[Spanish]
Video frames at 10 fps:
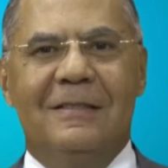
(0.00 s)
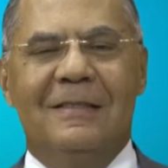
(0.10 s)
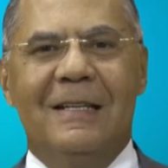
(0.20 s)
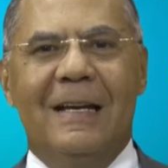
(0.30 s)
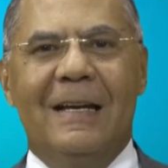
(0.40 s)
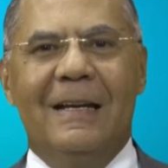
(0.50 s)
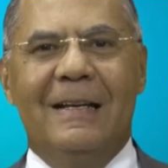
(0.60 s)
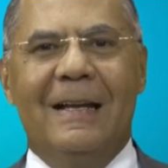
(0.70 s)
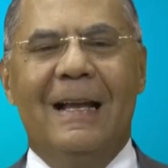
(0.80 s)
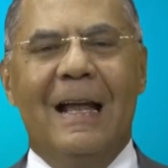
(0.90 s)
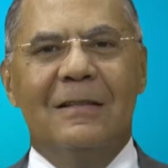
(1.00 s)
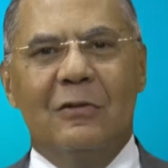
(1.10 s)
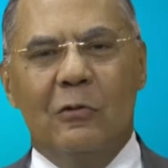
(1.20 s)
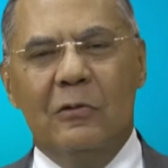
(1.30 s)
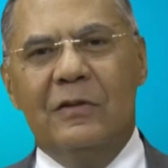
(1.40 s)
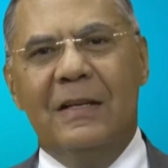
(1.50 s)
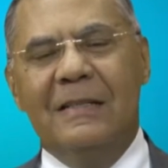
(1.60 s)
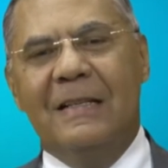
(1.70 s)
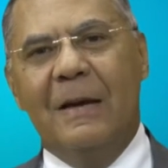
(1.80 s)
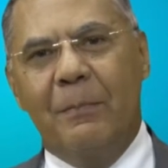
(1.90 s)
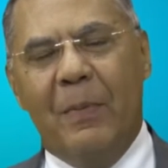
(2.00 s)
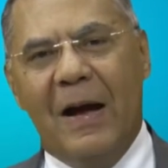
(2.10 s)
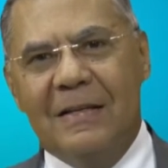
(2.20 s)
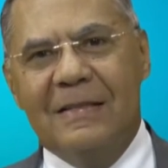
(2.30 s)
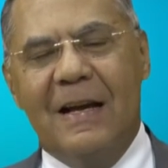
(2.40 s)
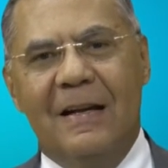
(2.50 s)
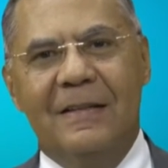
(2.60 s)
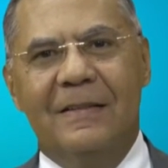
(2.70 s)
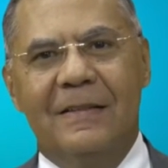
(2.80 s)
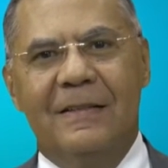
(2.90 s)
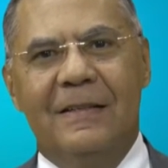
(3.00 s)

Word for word: de que las cosas que pasan